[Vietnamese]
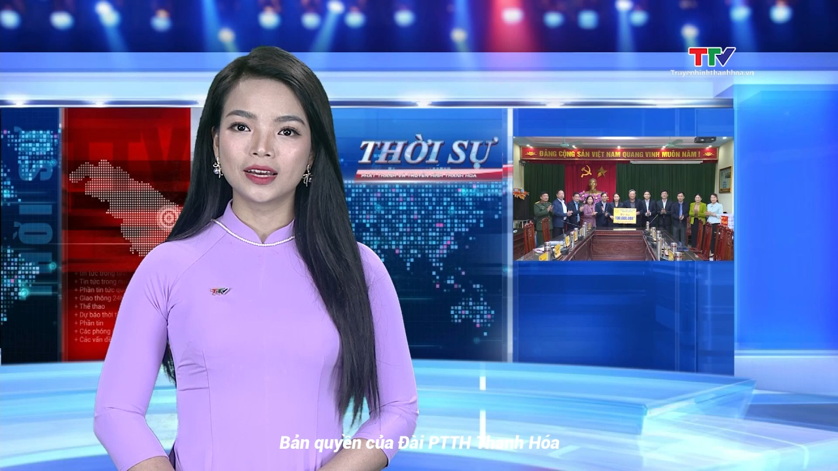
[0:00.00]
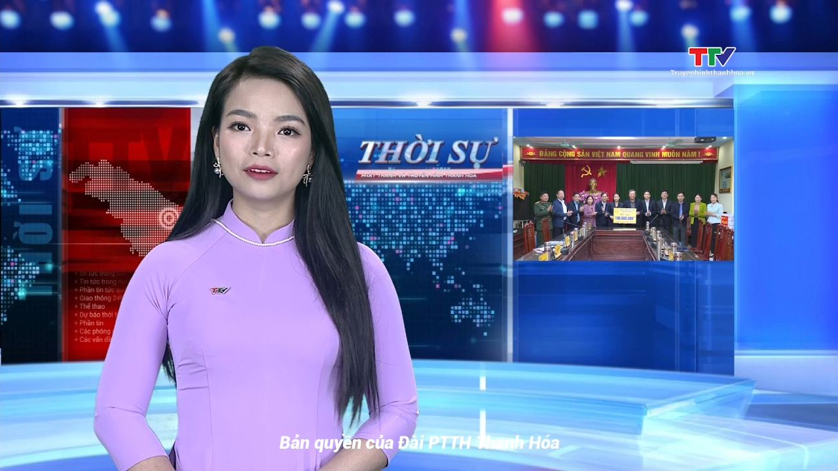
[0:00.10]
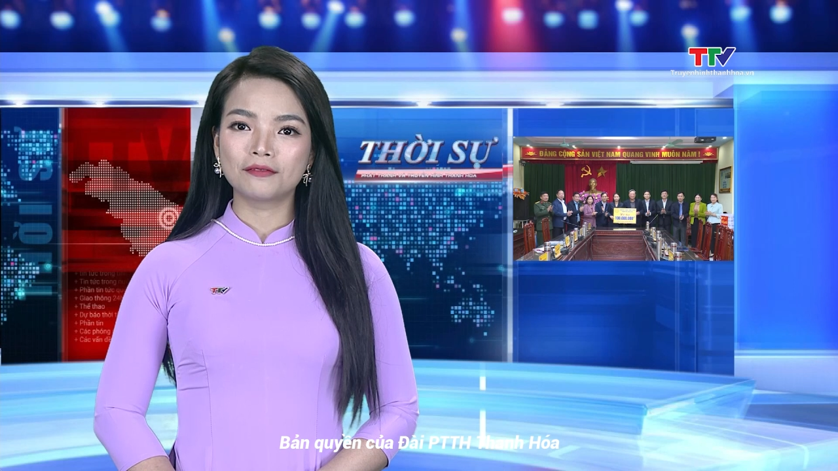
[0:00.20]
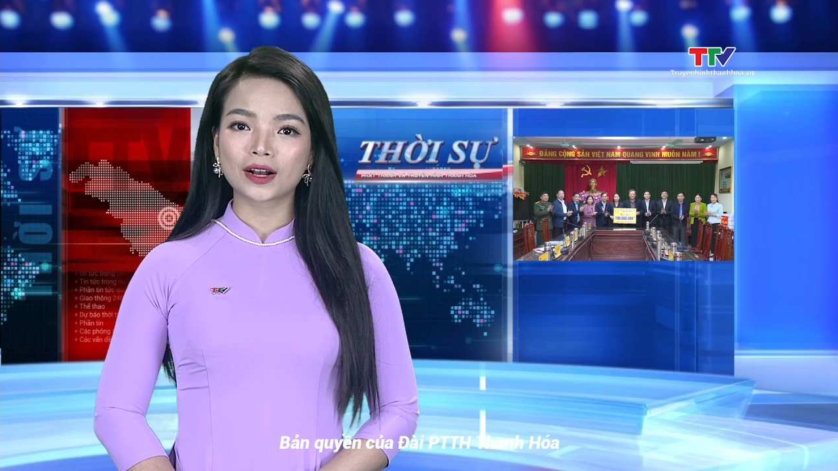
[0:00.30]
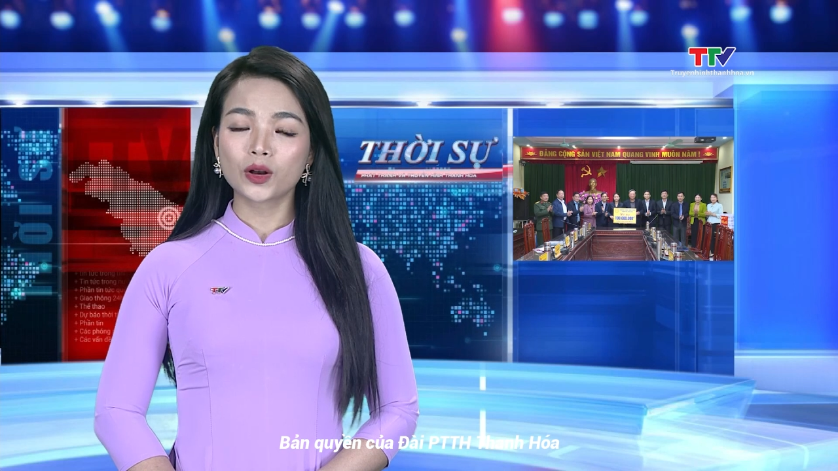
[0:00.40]

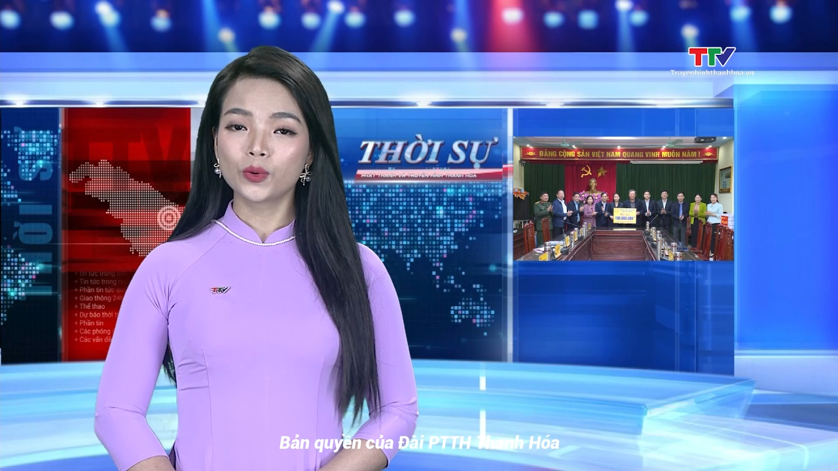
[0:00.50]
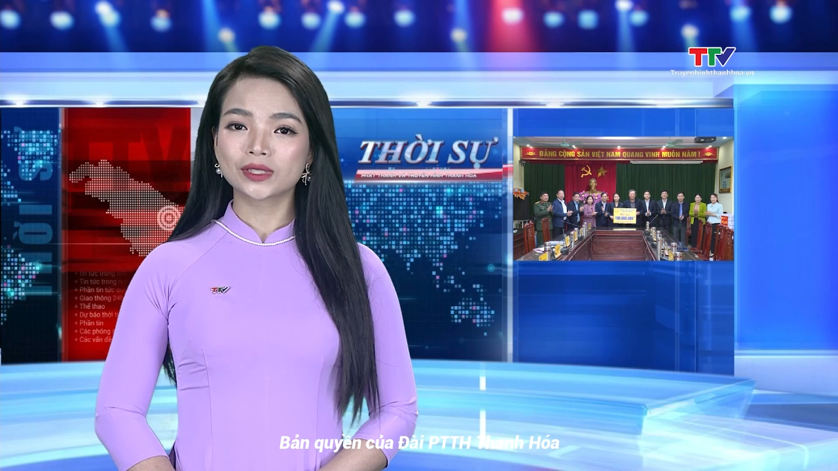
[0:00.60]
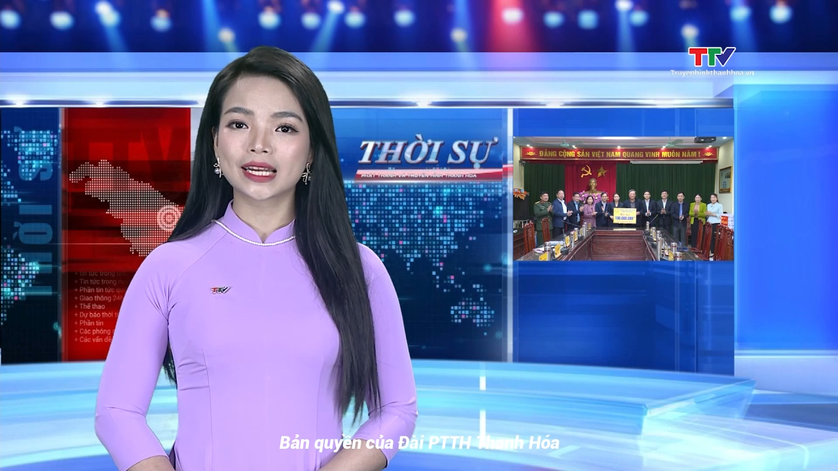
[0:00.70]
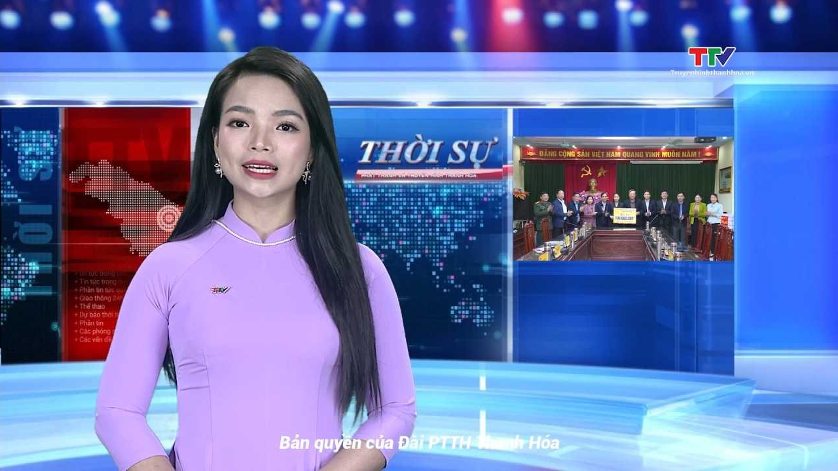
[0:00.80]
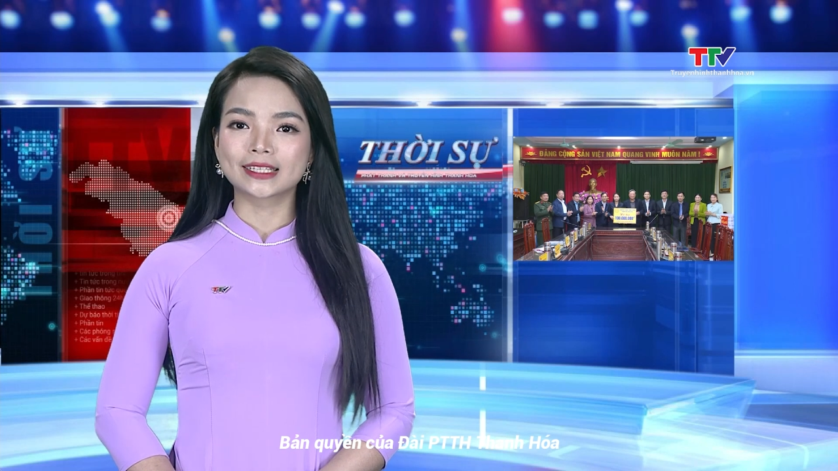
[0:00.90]
và các hộ
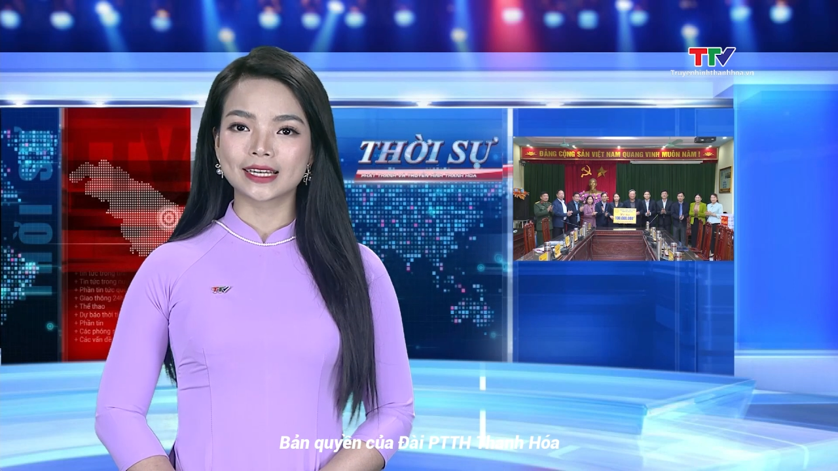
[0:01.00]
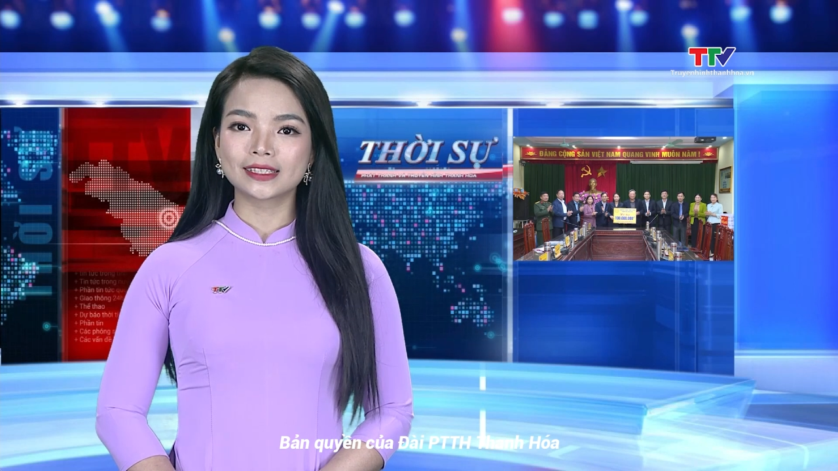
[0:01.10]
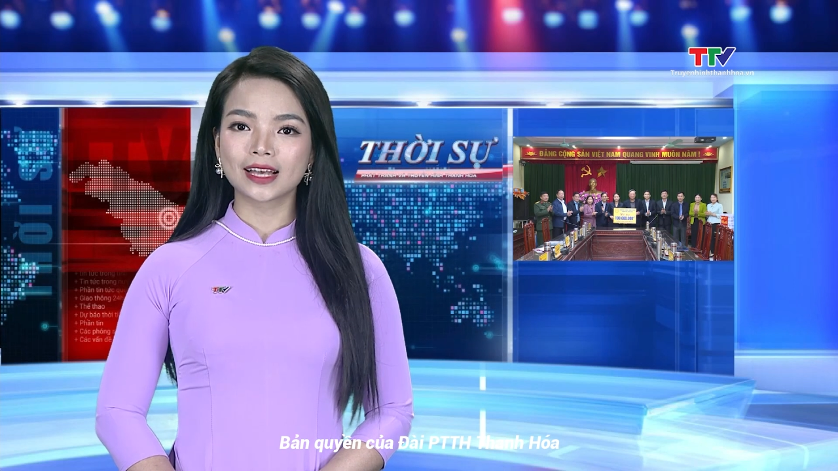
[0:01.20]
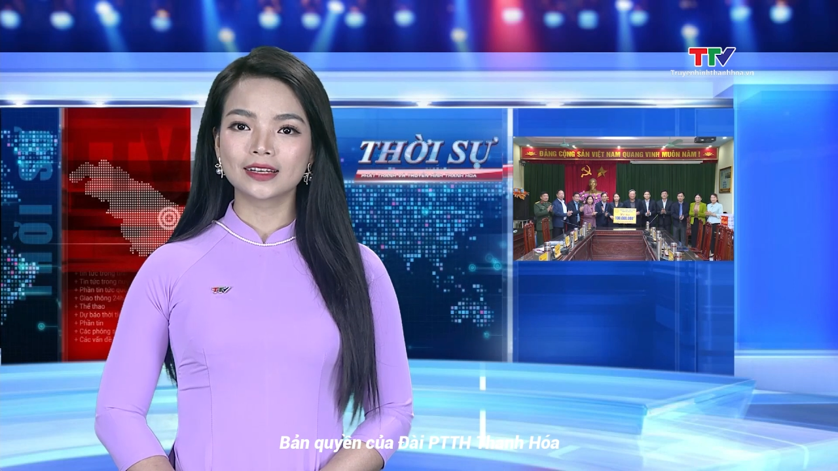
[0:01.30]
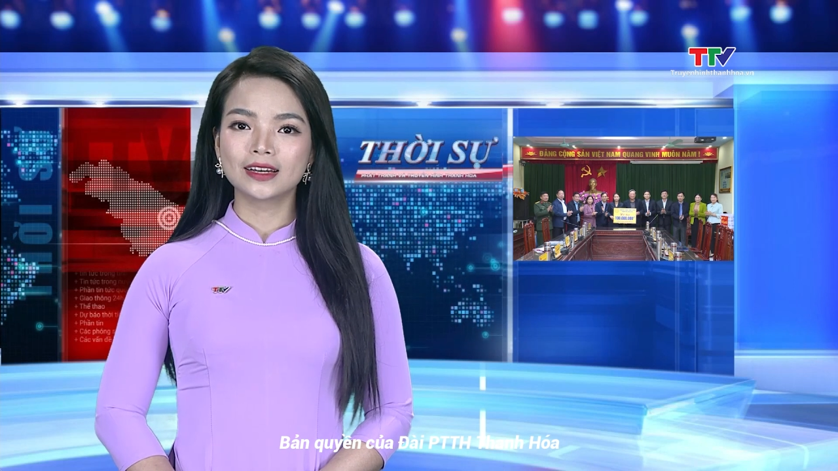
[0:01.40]
gia đình chính
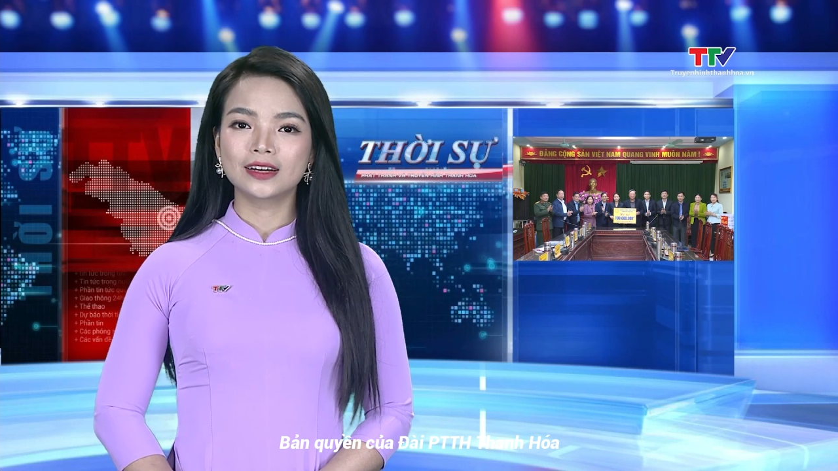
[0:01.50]
sách,